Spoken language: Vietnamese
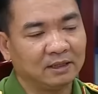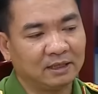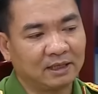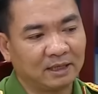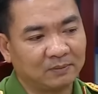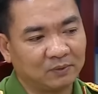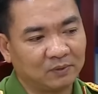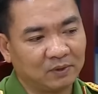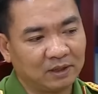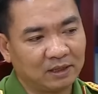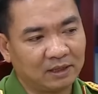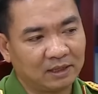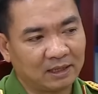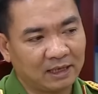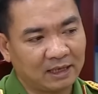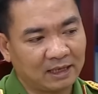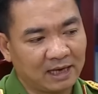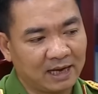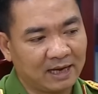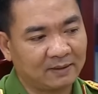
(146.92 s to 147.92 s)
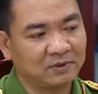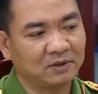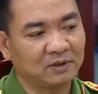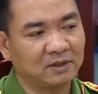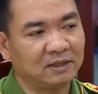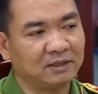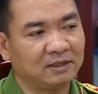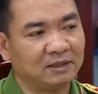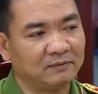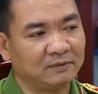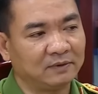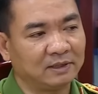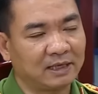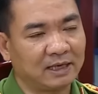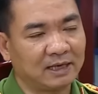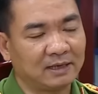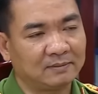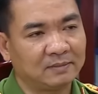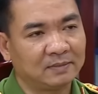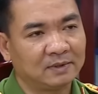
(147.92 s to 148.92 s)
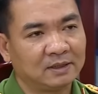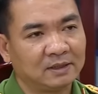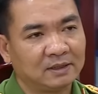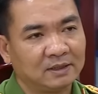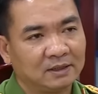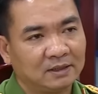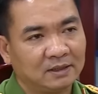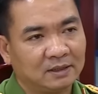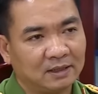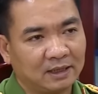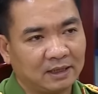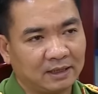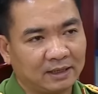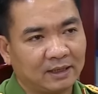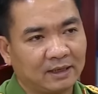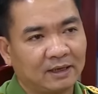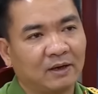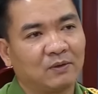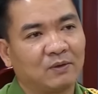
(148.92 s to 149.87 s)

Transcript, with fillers: để nhằm mục đích là là làm cho người dân Việt Nam là